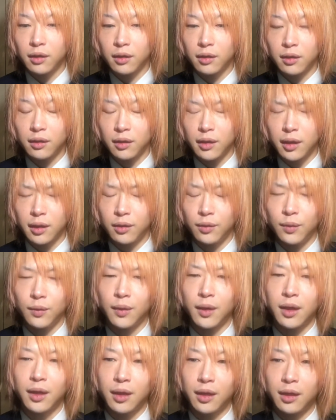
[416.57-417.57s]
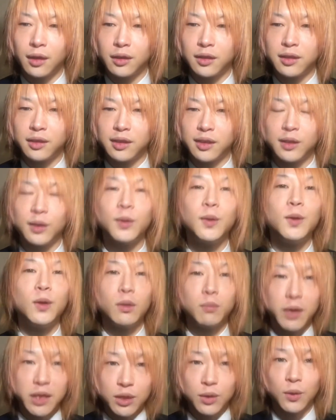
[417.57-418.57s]
なんというか集いの
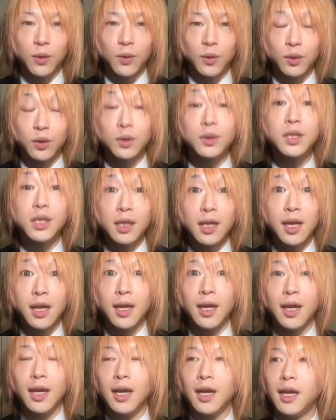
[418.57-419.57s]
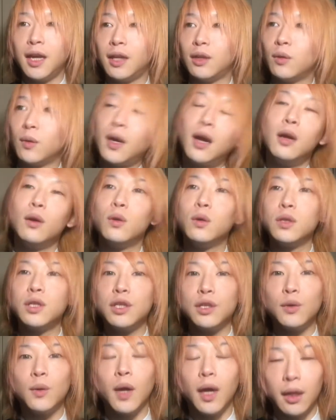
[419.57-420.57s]
場所として、開放し
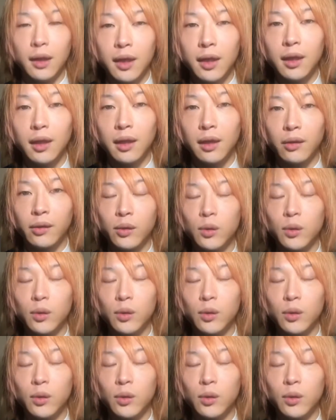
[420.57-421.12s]
ようかなと